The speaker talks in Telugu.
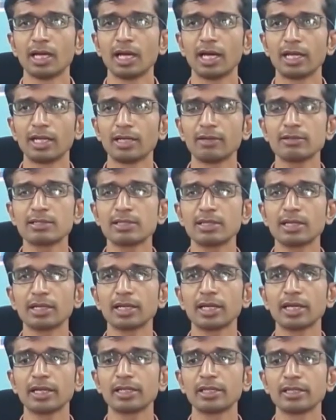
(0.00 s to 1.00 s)

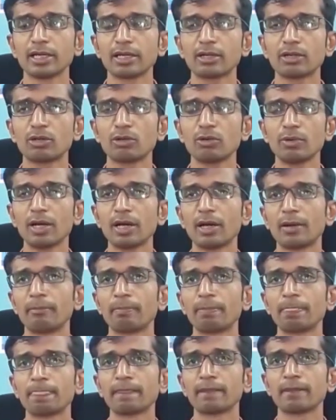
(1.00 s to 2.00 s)
అనవసరంగా ఎక్కువ
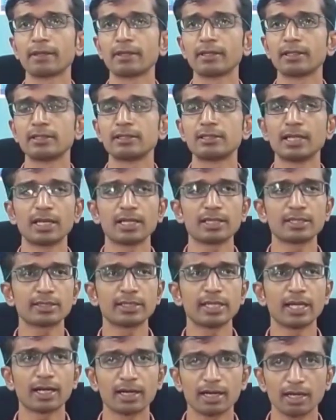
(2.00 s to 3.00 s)

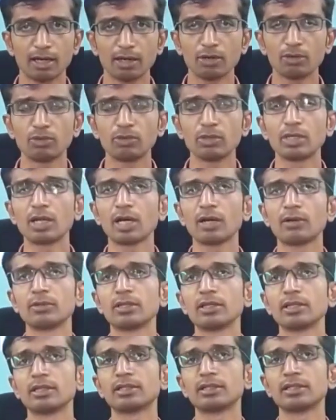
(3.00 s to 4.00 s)
జనసుతుడి అక్కడ ఉంటా
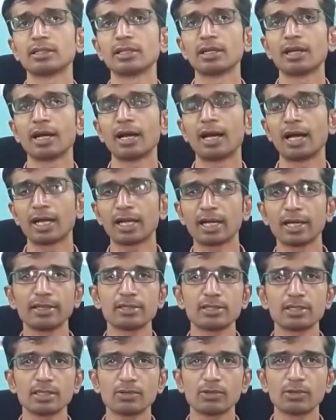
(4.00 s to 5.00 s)
ఉంది అక్కడి
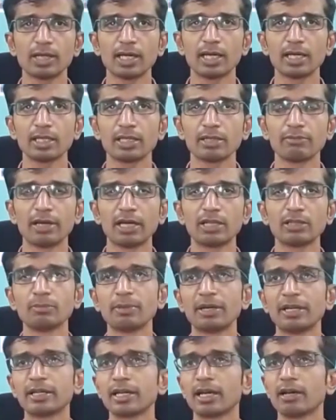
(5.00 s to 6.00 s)
నుంచి కూడా ఈ వ్యాధి
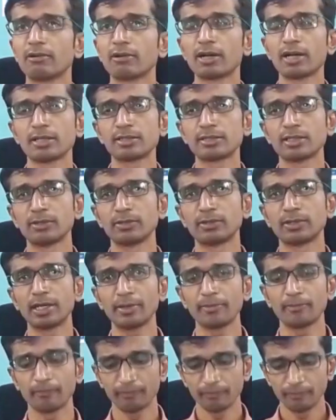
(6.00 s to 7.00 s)
పెరిగే అవకాశాలు ఉన్నాయి
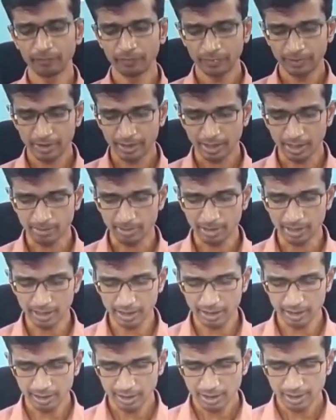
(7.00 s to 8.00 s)
కాబట్టి
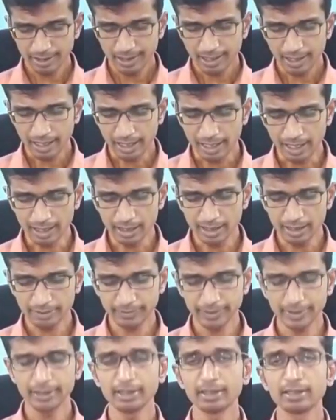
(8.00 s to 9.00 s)

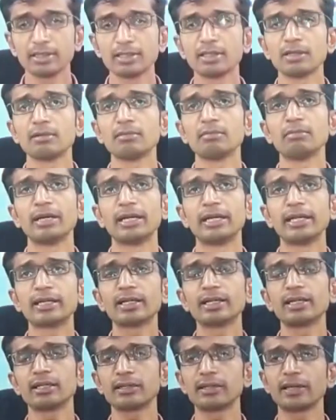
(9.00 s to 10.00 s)
అలాంటివి
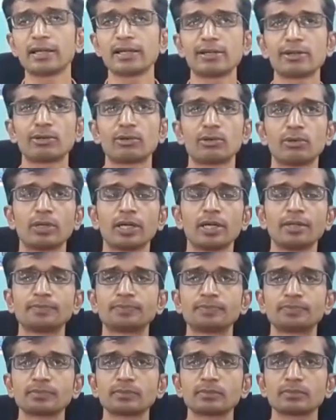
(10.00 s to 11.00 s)
మెడికల్ కేర్లో కూడా
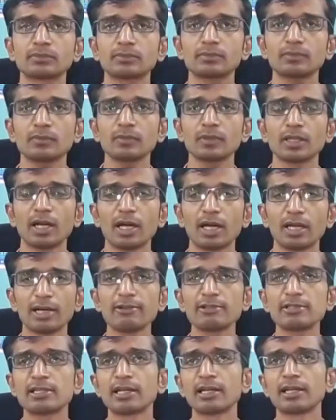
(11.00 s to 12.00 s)

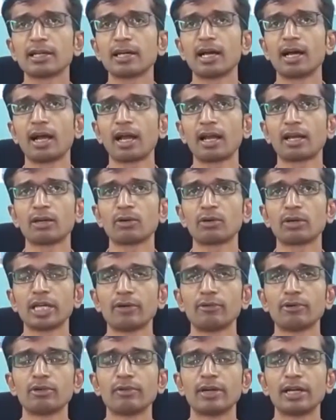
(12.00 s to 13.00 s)
అనవసరంగా అక్కడ కూడా
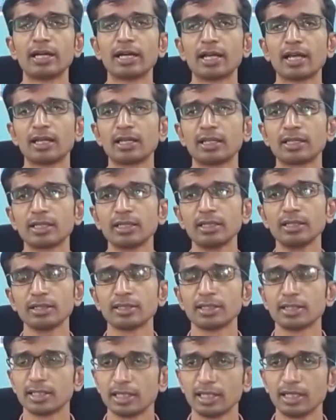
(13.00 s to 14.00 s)
ఎవరు వెళ్ళడానికి
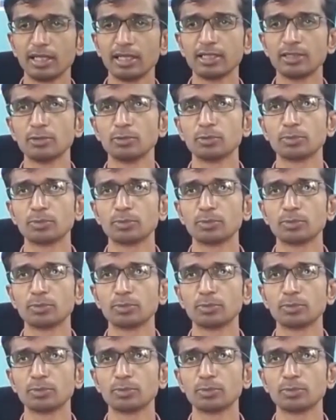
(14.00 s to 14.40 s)
లేదు